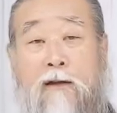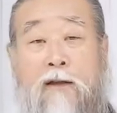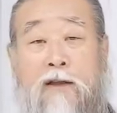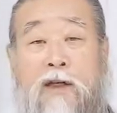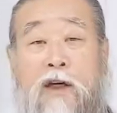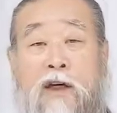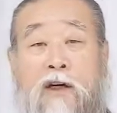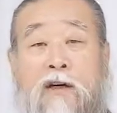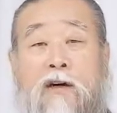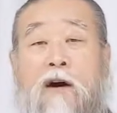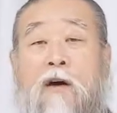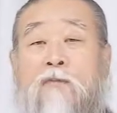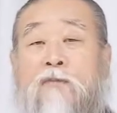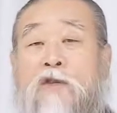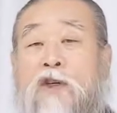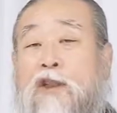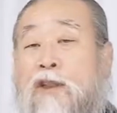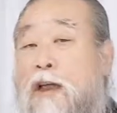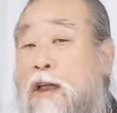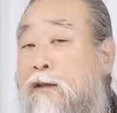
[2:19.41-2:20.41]
그
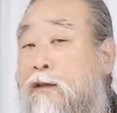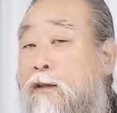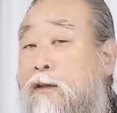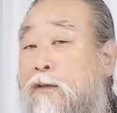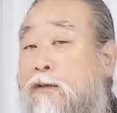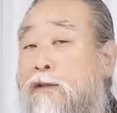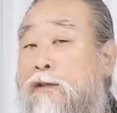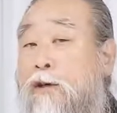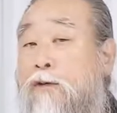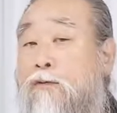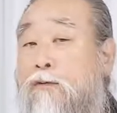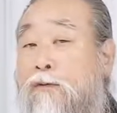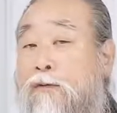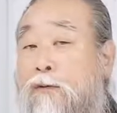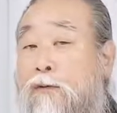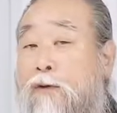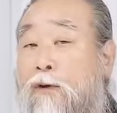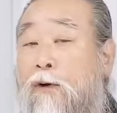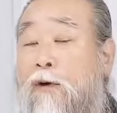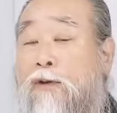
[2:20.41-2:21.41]
엄청난 일을
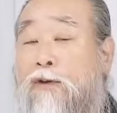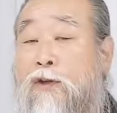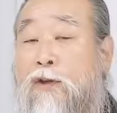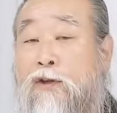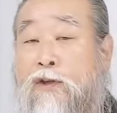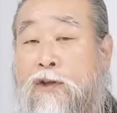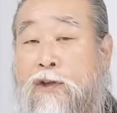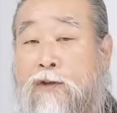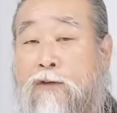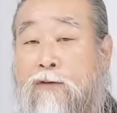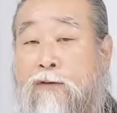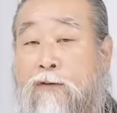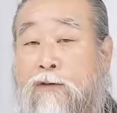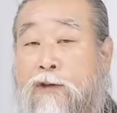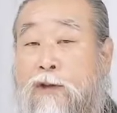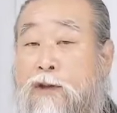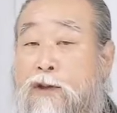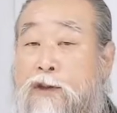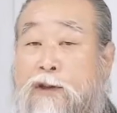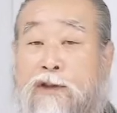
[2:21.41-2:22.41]
겪고도 어떤 식으로
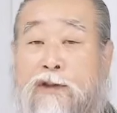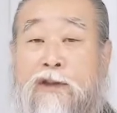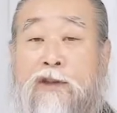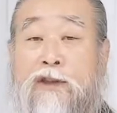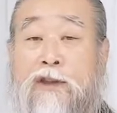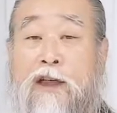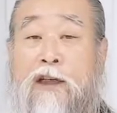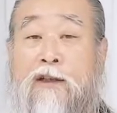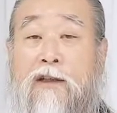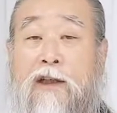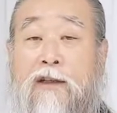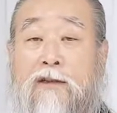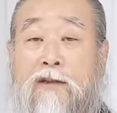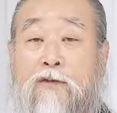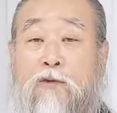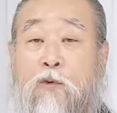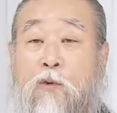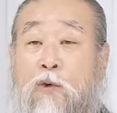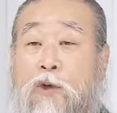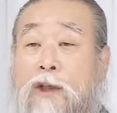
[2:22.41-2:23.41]
너희들이 성장을
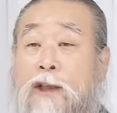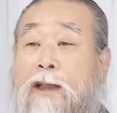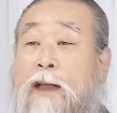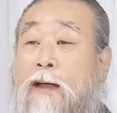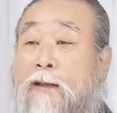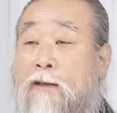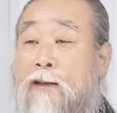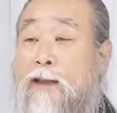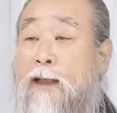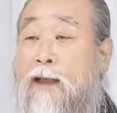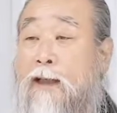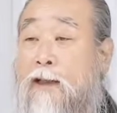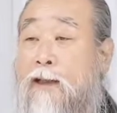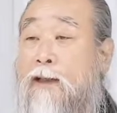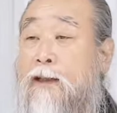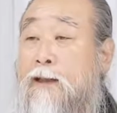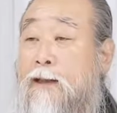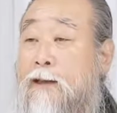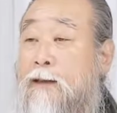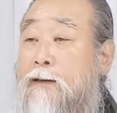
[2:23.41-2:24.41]
해서 도인이 될 거냐?
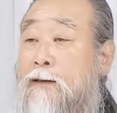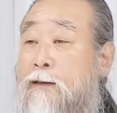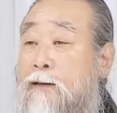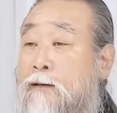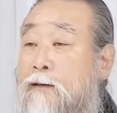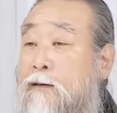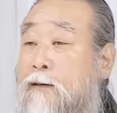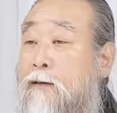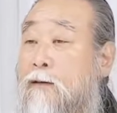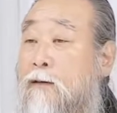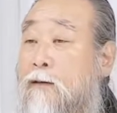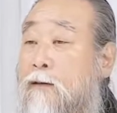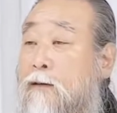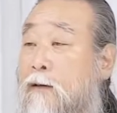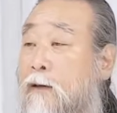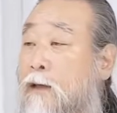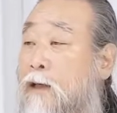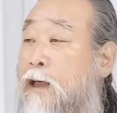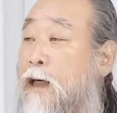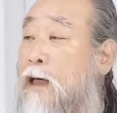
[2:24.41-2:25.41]

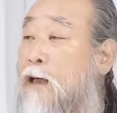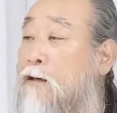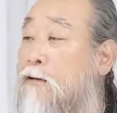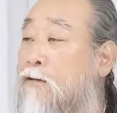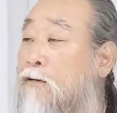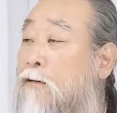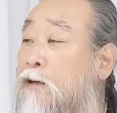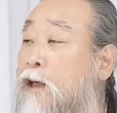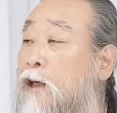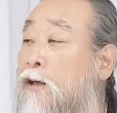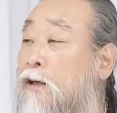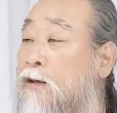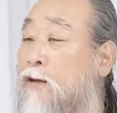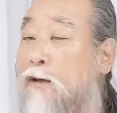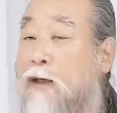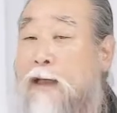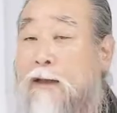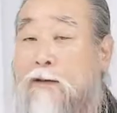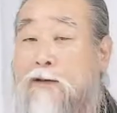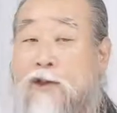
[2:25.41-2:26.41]
인류를
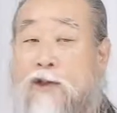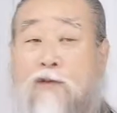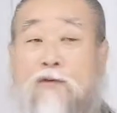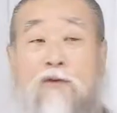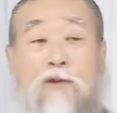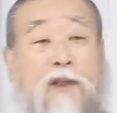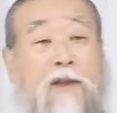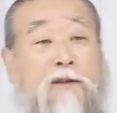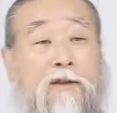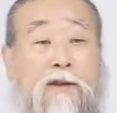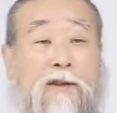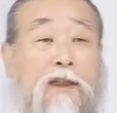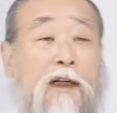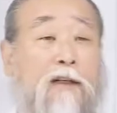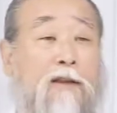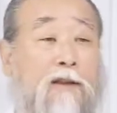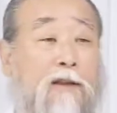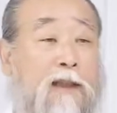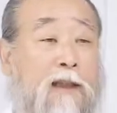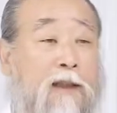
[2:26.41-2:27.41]
이끌어가는 지도자들이
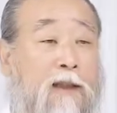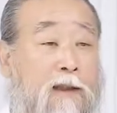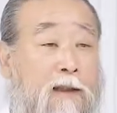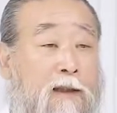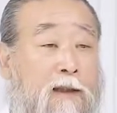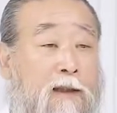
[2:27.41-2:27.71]
될 거냐.